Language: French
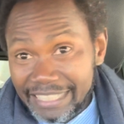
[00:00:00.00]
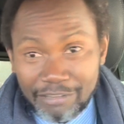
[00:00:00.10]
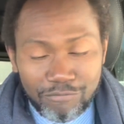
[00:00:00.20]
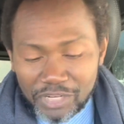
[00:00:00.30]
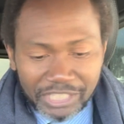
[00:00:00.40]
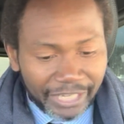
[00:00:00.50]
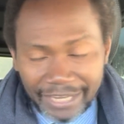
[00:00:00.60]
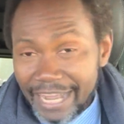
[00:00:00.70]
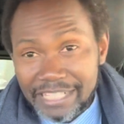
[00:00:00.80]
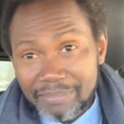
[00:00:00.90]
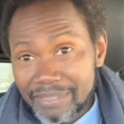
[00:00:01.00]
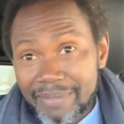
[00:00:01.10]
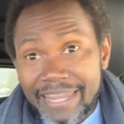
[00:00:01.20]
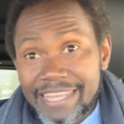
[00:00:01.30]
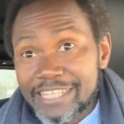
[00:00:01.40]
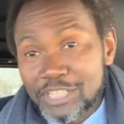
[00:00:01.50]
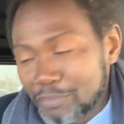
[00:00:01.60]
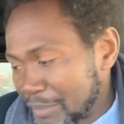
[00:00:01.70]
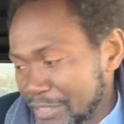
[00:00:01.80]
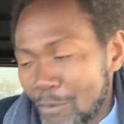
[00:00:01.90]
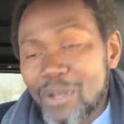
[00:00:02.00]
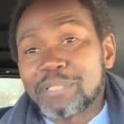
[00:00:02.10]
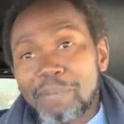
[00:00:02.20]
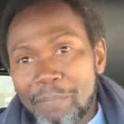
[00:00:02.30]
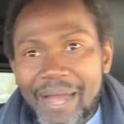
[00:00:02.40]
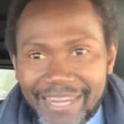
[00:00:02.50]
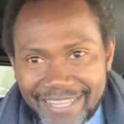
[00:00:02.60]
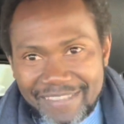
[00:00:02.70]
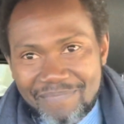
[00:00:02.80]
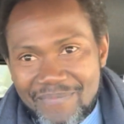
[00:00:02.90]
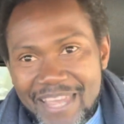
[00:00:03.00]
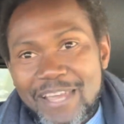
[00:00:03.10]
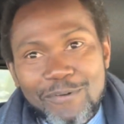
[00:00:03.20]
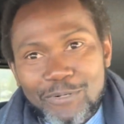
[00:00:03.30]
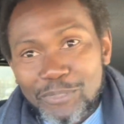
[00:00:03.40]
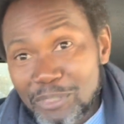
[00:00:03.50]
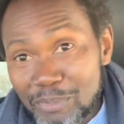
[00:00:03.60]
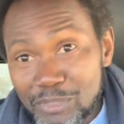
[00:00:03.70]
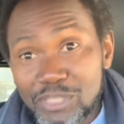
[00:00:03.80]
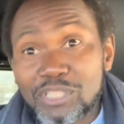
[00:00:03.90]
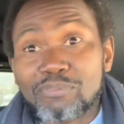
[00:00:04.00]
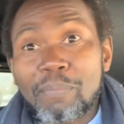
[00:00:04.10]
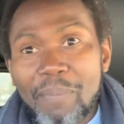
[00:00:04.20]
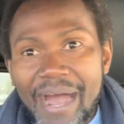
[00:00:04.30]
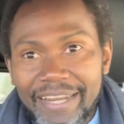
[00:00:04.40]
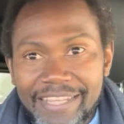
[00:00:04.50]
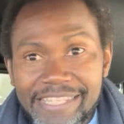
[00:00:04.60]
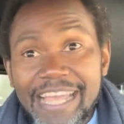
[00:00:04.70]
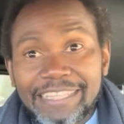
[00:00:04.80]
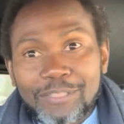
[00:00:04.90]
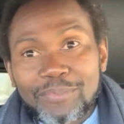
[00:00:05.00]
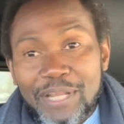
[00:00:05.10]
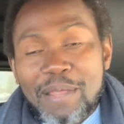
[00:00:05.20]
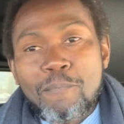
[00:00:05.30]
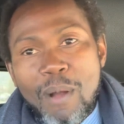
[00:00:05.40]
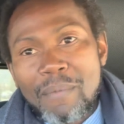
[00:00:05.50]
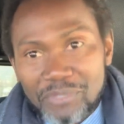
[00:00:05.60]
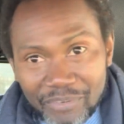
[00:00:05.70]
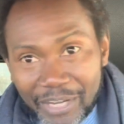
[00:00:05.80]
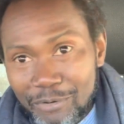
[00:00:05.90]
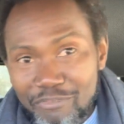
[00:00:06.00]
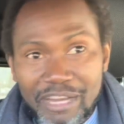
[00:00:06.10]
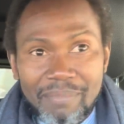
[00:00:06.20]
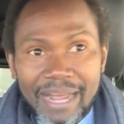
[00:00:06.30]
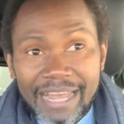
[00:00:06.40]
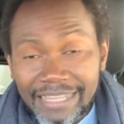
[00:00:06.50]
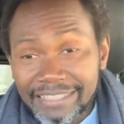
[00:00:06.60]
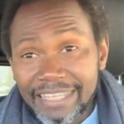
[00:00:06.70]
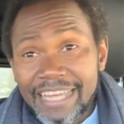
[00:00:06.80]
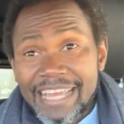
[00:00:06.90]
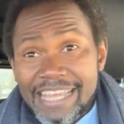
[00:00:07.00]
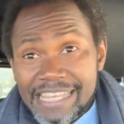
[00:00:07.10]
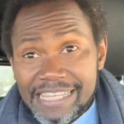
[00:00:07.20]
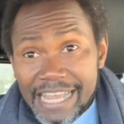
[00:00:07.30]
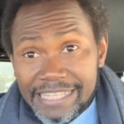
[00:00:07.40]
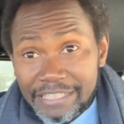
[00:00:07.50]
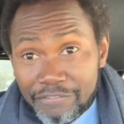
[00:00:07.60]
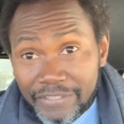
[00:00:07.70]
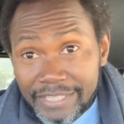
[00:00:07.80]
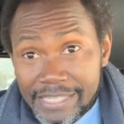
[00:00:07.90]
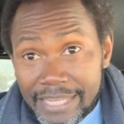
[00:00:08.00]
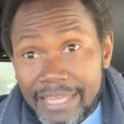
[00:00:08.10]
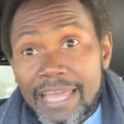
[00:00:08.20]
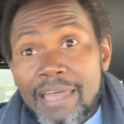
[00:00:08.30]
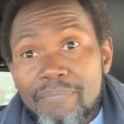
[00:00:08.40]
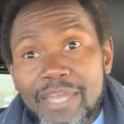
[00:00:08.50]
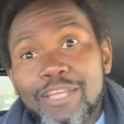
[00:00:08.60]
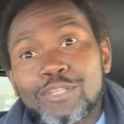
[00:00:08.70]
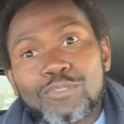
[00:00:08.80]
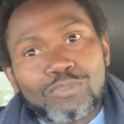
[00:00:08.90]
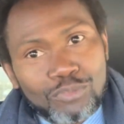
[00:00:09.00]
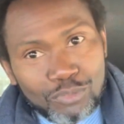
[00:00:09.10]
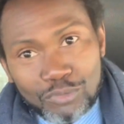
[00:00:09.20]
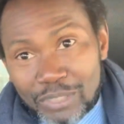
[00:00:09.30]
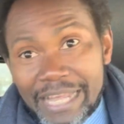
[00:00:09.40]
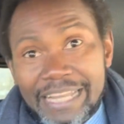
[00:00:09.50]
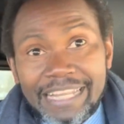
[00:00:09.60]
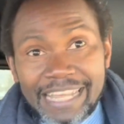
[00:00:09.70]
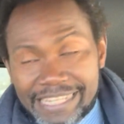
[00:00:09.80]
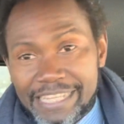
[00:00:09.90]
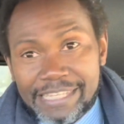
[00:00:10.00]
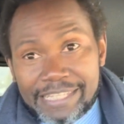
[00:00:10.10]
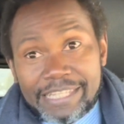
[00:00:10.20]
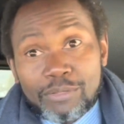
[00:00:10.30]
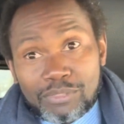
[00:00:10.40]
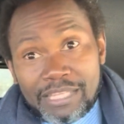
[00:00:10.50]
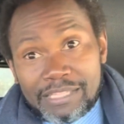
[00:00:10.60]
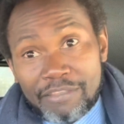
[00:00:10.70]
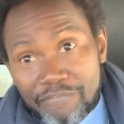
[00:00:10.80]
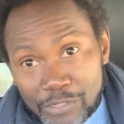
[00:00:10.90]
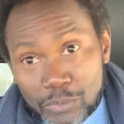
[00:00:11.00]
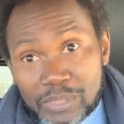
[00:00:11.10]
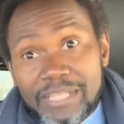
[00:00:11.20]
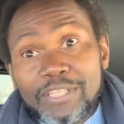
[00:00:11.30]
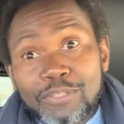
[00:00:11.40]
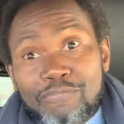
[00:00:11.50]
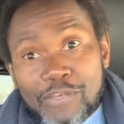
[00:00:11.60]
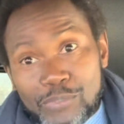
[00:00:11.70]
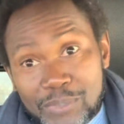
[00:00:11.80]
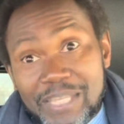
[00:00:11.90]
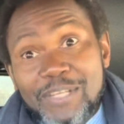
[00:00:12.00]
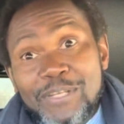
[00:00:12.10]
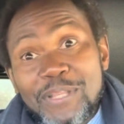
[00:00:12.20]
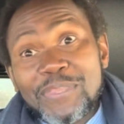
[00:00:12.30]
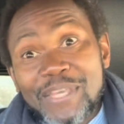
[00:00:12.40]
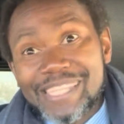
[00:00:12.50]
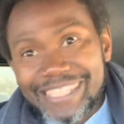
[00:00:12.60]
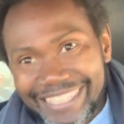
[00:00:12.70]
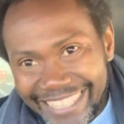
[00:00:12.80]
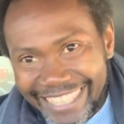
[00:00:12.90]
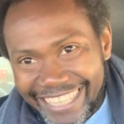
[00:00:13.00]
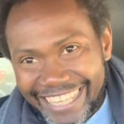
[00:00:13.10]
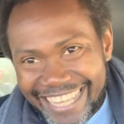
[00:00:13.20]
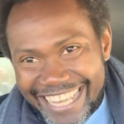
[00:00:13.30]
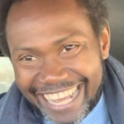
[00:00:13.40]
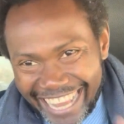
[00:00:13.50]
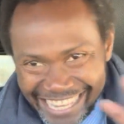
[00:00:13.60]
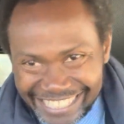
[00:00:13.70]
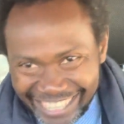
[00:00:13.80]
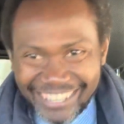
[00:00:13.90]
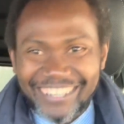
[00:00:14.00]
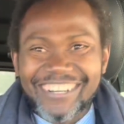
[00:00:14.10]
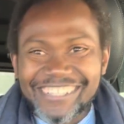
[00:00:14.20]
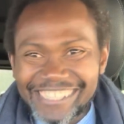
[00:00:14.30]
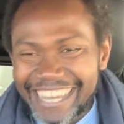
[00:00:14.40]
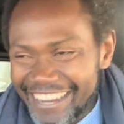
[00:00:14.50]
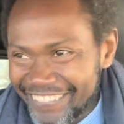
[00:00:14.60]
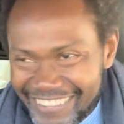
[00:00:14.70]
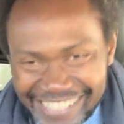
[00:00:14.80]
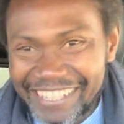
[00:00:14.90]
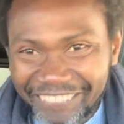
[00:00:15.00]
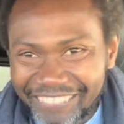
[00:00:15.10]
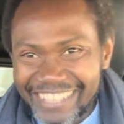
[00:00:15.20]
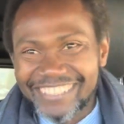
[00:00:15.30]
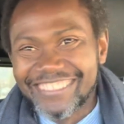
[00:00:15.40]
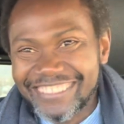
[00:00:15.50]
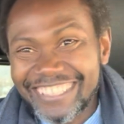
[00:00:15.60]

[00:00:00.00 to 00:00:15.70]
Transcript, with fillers: Des fois, je regarde, je me dis, mais qu'est-ce que je peux, de quoi je peux parler aujourd'hui, je me suis dit, je vais parler de ça, étant donné que moi-même, je vais renouveler ma carte. Ça, c'est du VTC. Mais tu, là, là c'est une façon, c'est l'une des façons, c'est l'une des idées. Reste encore jusqu'à la fin, ce n'est pas tout.